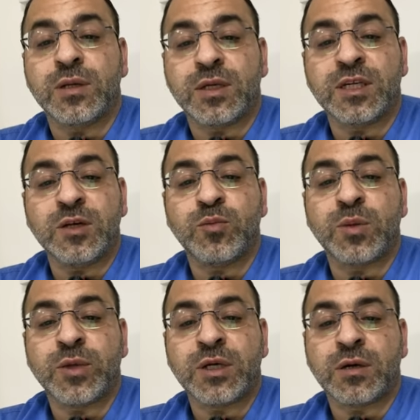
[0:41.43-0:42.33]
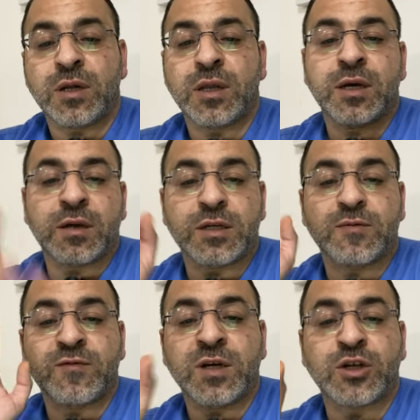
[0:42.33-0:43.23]
90% راح تلاقي القسم
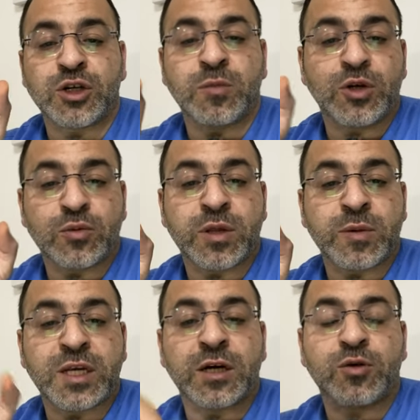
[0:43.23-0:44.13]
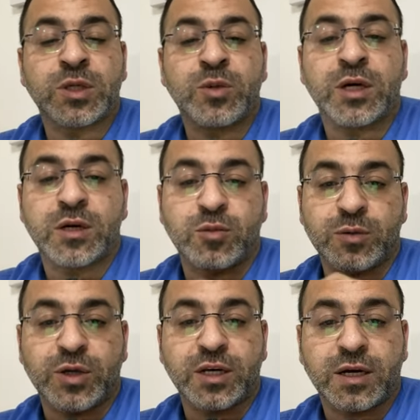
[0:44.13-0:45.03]
فيه 10 منهم 8 او 7 اكبر
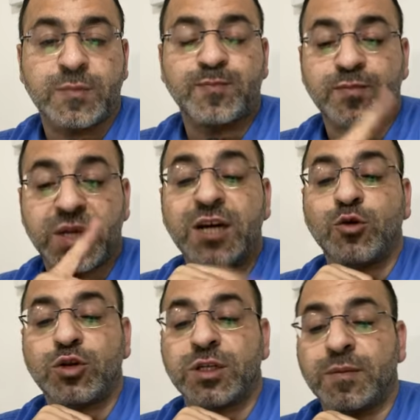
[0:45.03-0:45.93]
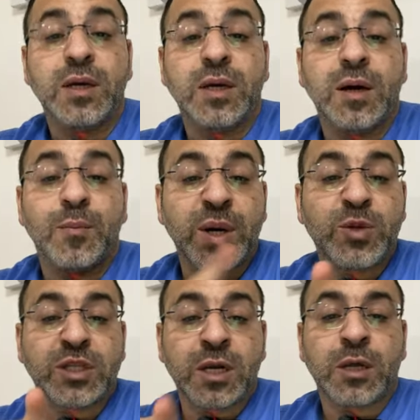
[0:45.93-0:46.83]
منك هاي نقطه ما
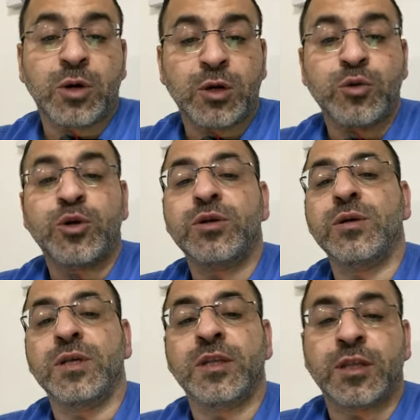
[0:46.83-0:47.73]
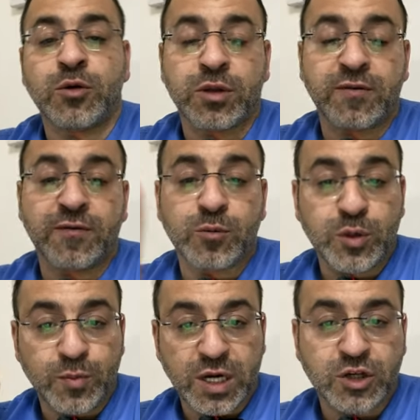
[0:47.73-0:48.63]
بتطلعوا على العمر عند التوظيف المهم
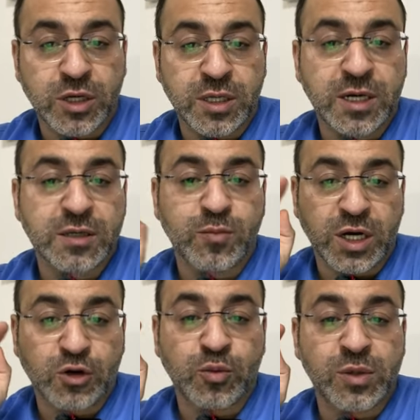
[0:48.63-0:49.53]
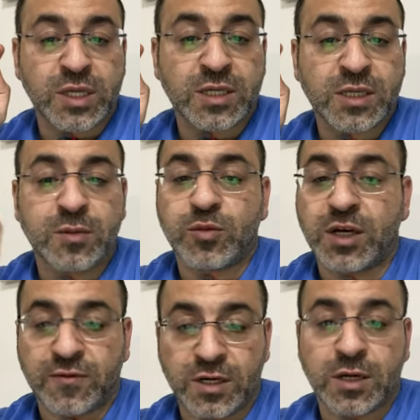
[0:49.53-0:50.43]
معك شهادات معك كومبتنسي
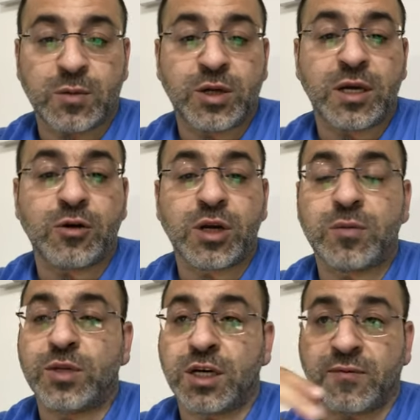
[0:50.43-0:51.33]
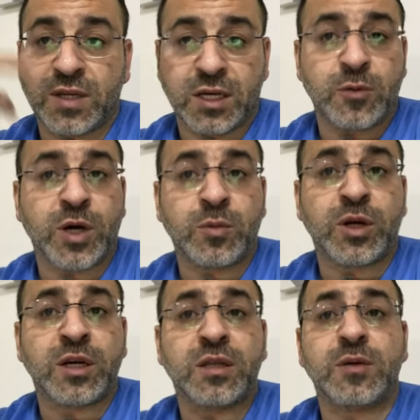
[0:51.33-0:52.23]
بتعرف تركب كانولا بتعرف تحكي مع
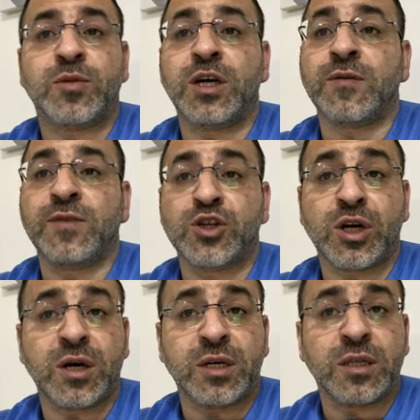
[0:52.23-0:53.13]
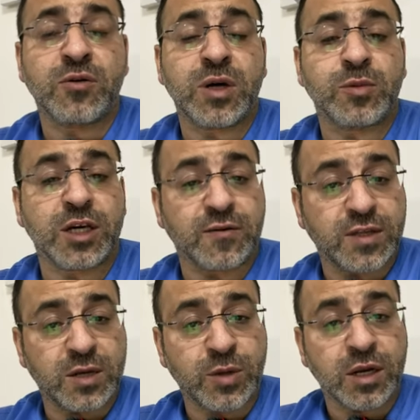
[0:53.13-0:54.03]
المريض بتعرف تشرح عن الدواء بتعرف
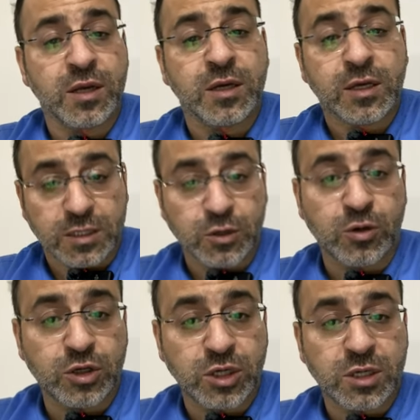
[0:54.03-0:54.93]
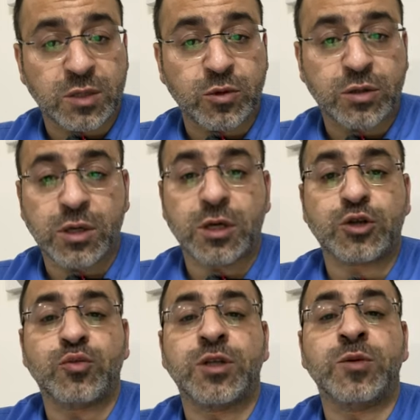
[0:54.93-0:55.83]
تعمل سايكولوجيكال سبورت خلص
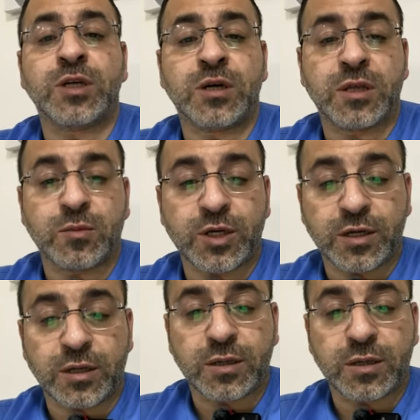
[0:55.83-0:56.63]
شو بدي منك اكثر من هيك